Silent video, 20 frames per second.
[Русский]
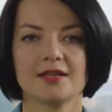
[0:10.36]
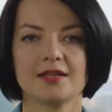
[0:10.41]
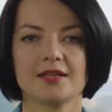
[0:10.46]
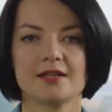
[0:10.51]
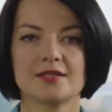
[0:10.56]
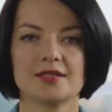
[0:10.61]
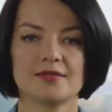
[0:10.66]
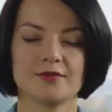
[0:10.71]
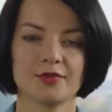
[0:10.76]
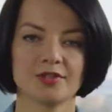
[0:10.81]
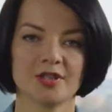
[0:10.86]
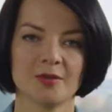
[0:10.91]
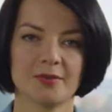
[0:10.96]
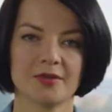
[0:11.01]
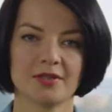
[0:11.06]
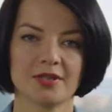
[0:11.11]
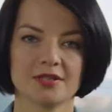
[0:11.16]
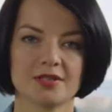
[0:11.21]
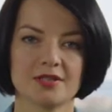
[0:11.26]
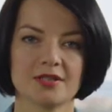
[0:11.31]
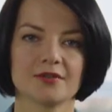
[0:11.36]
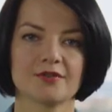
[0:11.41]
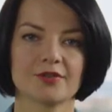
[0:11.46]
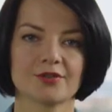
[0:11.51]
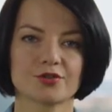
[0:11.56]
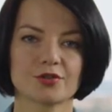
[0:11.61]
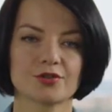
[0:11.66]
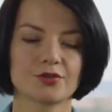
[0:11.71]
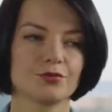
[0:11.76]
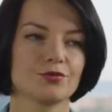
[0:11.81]
и сегодня я пригласила в
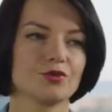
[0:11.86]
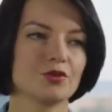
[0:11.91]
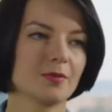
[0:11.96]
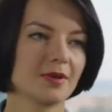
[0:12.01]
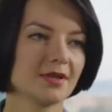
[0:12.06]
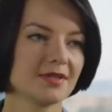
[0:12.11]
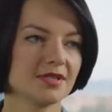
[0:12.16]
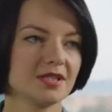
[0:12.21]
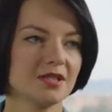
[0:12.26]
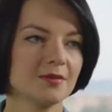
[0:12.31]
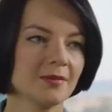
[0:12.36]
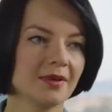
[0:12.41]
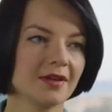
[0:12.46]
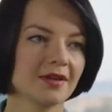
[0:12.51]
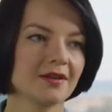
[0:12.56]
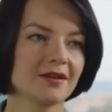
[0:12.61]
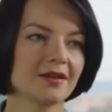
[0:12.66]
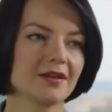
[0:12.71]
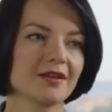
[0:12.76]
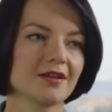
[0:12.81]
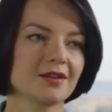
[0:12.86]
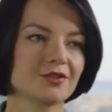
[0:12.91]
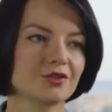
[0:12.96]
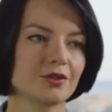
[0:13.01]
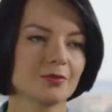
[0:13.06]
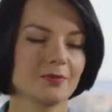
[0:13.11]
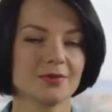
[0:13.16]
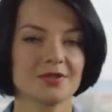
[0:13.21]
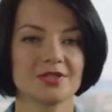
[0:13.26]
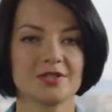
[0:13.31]
нашу студию Максима, а,
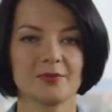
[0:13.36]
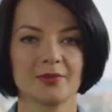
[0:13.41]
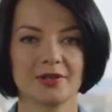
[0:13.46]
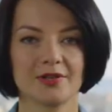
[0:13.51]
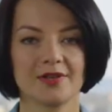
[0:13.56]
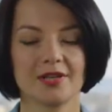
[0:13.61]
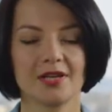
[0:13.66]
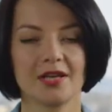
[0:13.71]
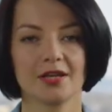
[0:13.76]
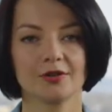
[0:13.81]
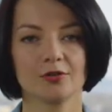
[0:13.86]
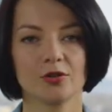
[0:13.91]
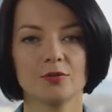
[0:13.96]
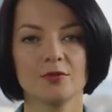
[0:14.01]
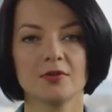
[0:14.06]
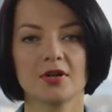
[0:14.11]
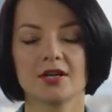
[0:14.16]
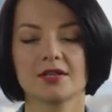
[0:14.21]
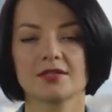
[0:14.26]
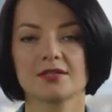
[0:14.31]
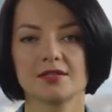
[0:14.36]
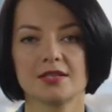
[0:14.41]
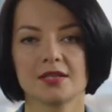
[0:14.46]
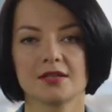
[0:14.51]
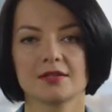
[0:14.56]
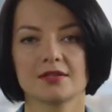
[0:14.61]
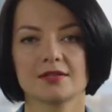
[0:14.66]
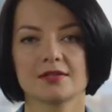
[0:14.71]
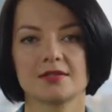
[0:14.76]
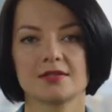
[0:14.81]
чтобы мы с ним поговорили о том, как
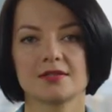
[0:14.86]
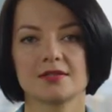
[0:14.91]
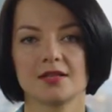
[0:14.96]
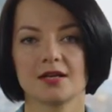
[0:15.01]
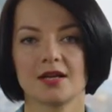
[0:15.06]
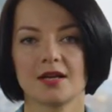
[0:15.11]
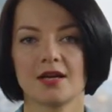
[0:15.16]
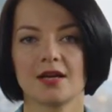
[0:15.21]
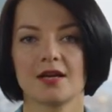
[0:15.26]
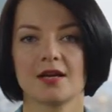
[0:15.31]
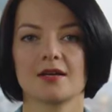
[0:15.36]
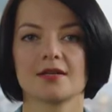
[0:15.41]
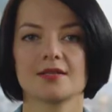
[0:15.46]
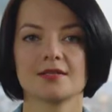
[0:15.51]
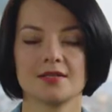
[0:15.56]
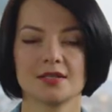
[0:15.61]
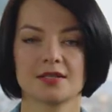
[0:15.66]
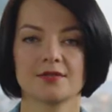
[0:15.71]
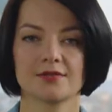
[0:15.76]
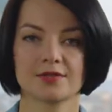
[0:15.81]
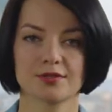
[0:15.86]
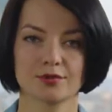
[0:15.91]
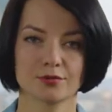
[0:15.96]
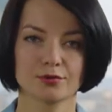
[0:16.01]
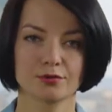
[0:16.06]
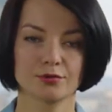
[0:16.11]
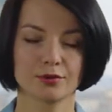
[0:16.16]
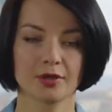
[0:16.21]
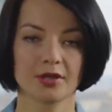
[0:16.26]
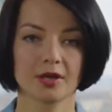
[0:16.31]
сделать а, сервисы
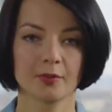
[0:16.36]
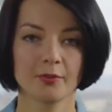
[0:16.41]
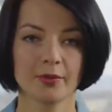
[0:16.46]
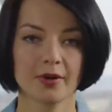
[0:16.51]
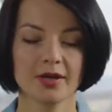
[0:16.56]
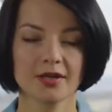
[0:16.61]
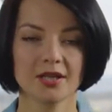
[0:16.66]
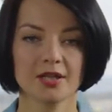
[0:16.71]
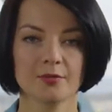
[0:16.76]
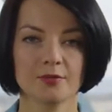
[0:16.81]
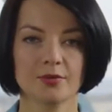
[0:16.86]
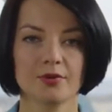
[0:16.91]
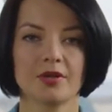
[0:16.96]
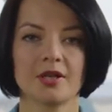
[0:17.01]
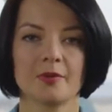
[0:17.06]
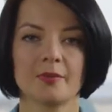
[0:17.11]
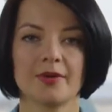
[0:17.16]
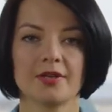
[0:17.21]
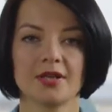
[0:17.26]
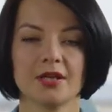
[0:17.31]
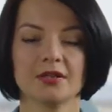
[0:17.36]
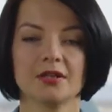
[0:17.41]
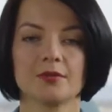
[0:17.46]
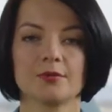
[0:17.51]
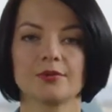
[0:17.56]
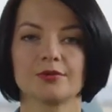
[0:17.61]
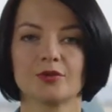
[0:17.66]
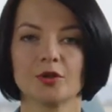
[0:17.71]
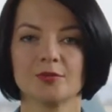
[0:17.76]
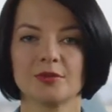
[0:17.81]
услуги компании более
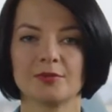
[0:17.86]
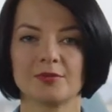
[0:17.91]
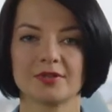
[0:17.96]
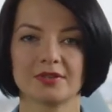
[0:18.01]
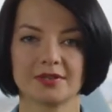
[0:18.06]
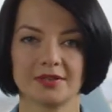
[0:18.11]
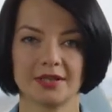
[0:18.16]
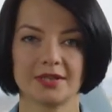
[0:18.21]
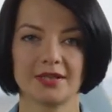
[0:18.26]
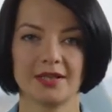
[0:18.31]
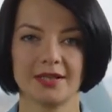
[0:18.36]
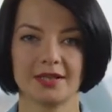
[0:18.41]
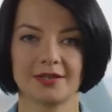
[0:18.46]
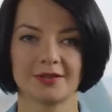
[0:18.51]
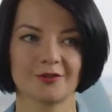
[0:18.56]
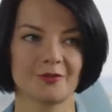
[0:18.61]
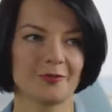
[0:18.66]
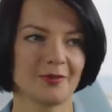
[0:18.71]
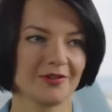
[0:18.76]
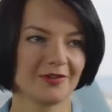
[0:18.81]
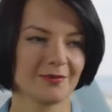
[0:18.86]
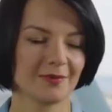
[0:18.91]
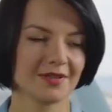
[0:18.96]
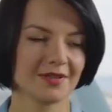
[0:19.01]
понятными и удобными для клиентов. Привет,